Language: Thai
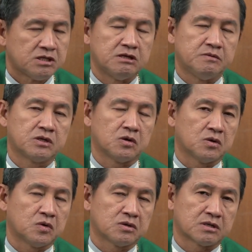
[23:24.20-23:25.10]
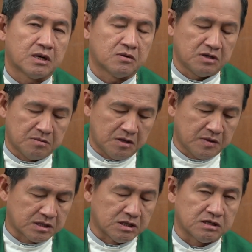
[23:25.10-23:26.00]
ชีวิตของคนเราเนี่ยไม่
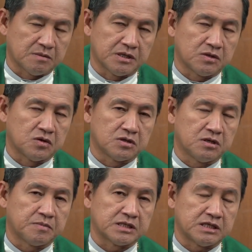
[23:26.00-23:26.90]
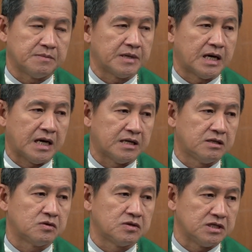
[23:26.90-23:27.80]
ว่าเธอจะเป็นคนที่ไปเตรียมอาหาร
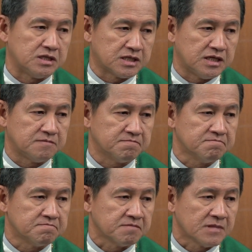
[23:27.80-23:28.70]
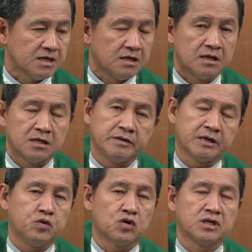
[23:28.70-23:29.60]
ให้คนอื่นกิน หรือไอ้
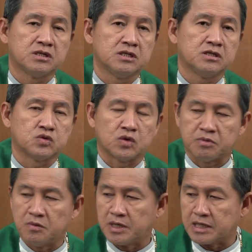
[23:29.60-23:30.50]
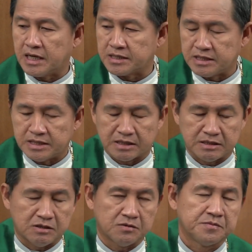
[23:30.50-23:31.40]
พวกหนึ่งที่สวดภาวนาแต่อย่าง
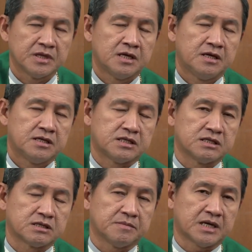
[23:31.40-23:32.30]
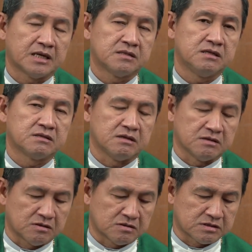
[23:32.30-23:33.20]
เดียว สิ่งสำคัญที่เธอ
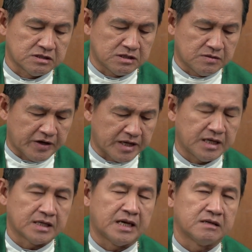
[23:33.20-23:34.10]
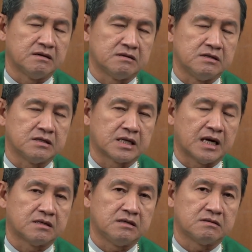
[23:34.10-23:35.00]
ต้องยึดไว้ให้ได้ก็คือ
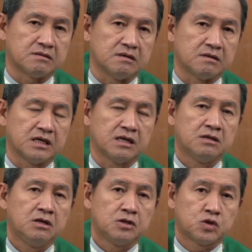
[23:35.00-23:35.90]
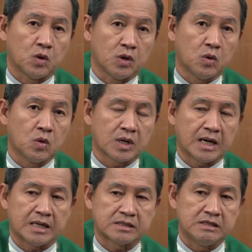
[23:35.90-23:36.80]
การที่เธอเนี่ยฉวยโอ
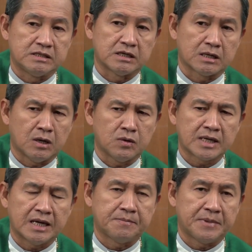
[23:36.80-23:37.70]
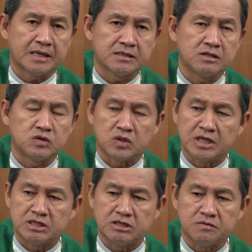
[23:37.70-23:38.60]
กาสที่จะเข้าใกล้พระที่สุด
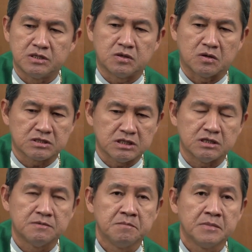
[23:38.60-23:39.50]
ในชีวิตของเธอ